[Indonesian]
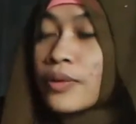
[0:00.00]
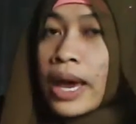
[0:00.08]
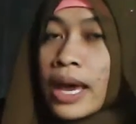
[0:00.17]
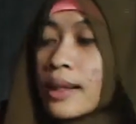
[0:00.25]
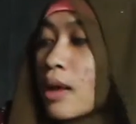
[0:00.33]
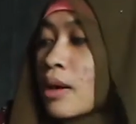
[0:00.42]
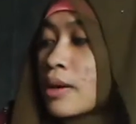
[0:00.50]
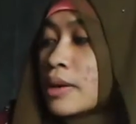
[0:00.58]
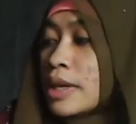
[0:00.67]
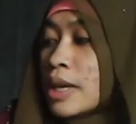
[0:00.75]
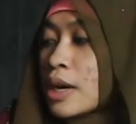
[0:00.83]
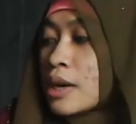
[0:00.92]
file on
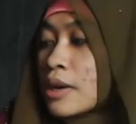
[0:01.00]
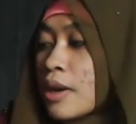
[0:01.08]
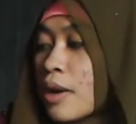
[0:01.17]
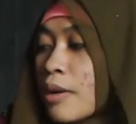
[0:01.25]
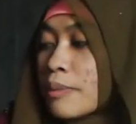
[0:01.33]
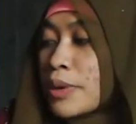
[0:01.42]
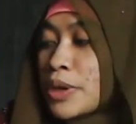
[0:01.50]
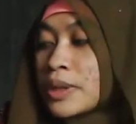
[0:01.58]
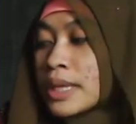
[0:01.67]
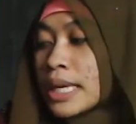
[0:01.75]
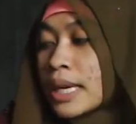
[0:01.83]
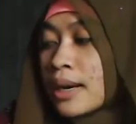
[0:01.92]
your
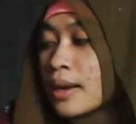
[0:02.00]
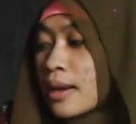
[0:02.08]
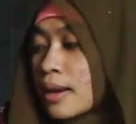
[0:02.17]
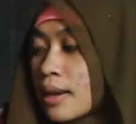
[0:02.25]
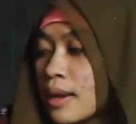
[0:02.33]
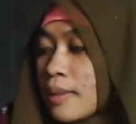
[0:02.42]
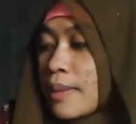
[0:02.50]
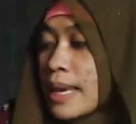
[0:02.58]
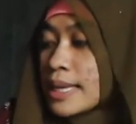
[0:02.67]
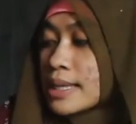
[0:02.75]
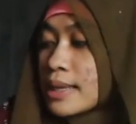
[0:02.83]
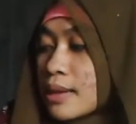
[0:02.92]
computer
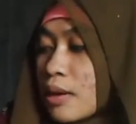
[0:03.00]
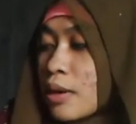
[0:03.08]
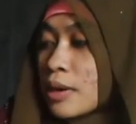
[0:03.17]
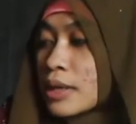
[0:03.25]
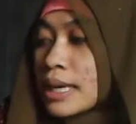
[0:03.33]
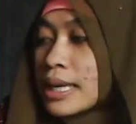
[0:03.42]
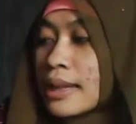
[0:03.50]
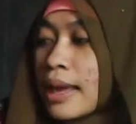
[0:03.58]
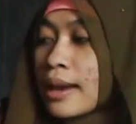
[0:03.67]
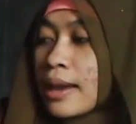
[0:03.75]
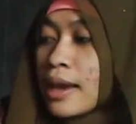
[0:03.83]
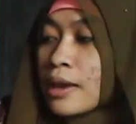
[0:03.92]
based on
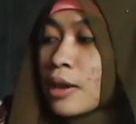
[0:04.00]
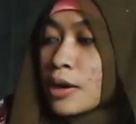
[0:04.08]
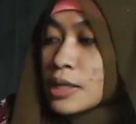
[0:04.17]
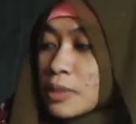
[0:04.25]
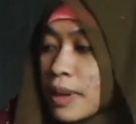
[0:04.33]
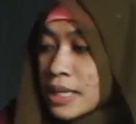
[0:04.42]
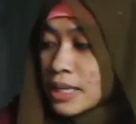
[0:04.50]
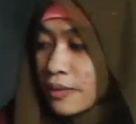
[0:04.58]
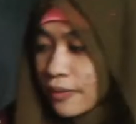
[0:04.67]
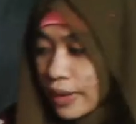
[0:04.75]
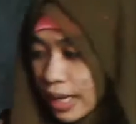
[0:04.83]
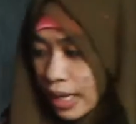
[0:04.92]
criteria your
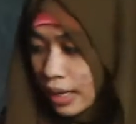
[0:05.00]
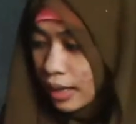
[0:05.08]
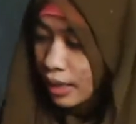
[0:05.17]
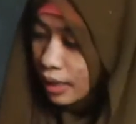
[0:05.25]
specific